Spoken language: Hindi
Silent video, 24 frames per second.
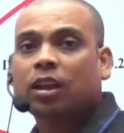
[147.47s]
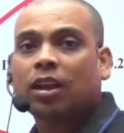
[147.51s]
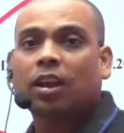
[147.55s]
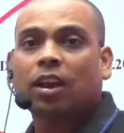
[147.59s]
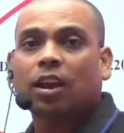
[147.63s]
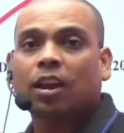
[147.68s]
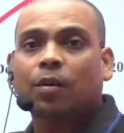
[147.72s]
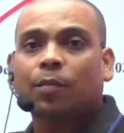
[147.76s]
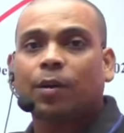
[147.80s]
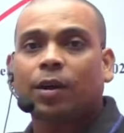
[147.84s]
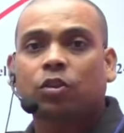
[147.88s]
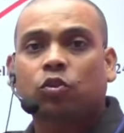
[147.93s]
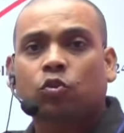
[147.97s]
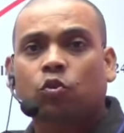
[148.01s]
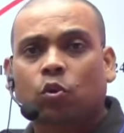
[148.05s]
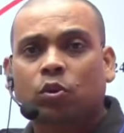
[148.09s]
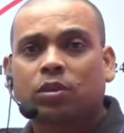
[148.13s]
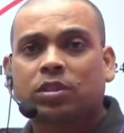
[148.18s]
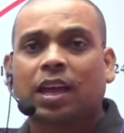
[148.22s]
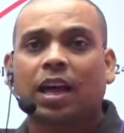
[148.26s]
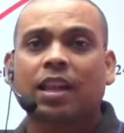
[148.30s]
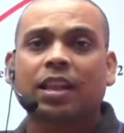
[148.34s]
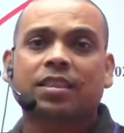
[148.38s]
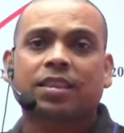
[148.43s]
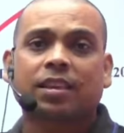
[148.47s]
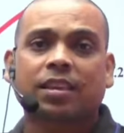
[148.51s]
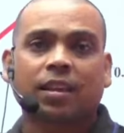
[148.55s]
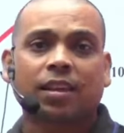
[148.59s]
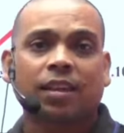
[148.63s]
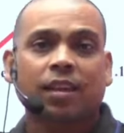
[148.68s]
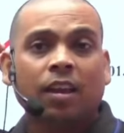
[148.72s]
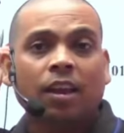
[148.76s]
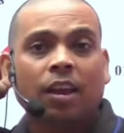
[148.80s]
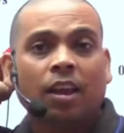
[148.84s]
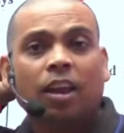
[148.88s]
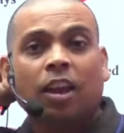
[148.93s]
लगभग दो साल से
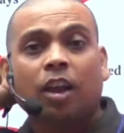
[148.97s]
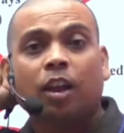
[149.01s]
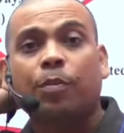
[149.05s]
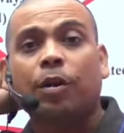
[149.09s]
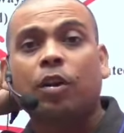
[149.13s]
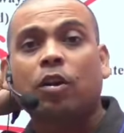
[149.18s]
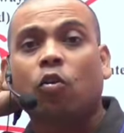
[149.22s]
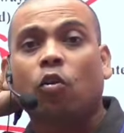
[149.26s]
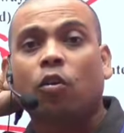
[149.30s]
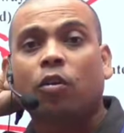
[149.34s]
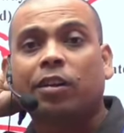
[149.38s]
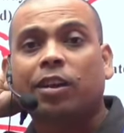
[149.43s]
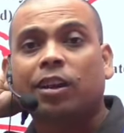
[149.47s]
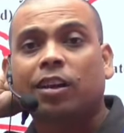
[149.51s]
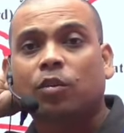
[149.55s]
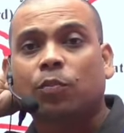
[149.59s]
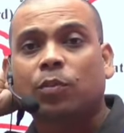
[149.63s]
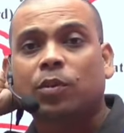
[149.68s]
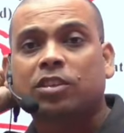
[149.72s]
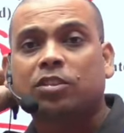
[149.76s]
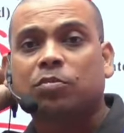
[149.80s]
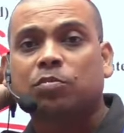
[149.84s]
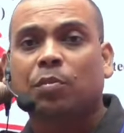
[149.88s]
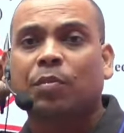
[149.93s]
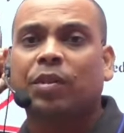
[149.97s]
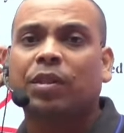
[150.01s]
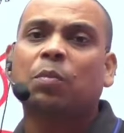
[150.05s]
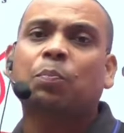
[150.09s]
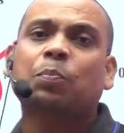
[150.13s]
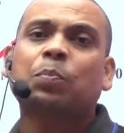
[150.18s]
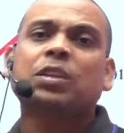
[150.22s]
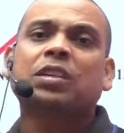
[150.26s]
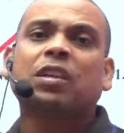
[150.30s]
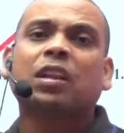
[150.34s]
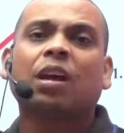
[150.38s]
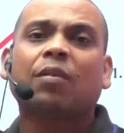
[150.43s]
लगभग कॉन्ट्रैक्ट बेसिस पे मतलब
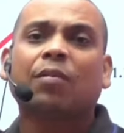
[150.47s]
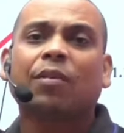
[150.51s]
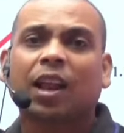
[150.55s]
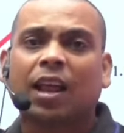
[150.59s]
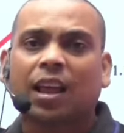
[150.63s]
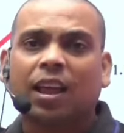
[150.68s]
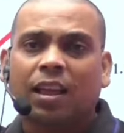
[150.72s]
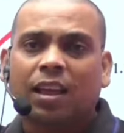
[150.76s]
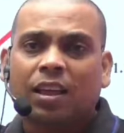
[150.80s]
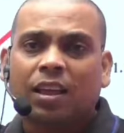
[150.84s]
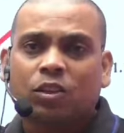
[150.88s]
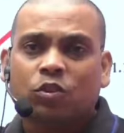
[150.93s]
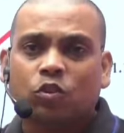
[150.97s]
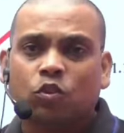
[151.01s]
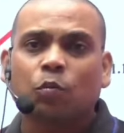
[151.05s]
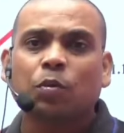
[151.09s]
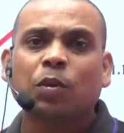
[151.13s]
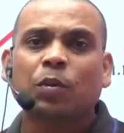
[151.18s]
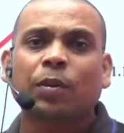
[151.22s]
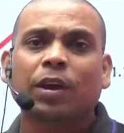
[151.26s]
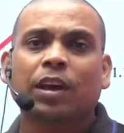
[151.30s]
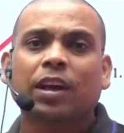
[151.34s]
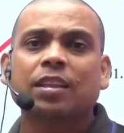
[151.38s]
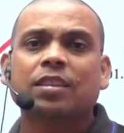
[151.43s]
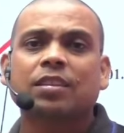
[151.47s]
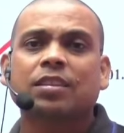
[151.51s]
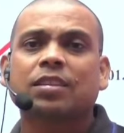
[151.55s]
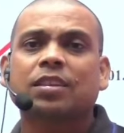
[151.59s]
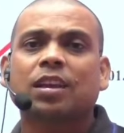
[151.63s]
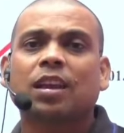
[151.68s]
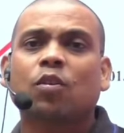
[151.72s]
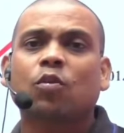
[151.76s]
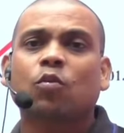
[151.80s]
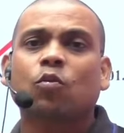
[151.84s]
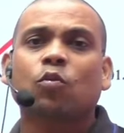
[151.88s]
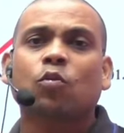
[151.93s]
पिछला वाला जो भी वैकेंसी है